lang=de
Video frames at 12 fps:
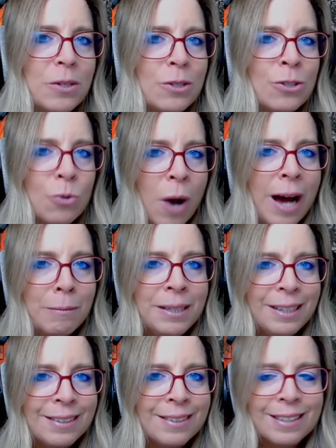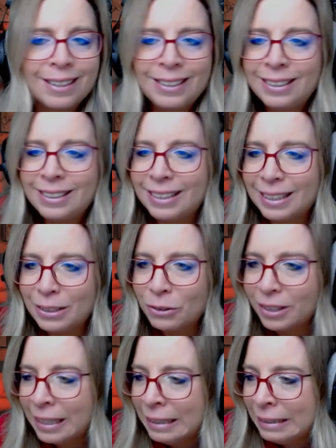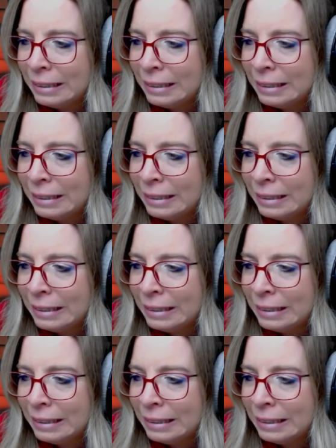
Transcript: so hart mit ihr ins Gericht gehen, oder?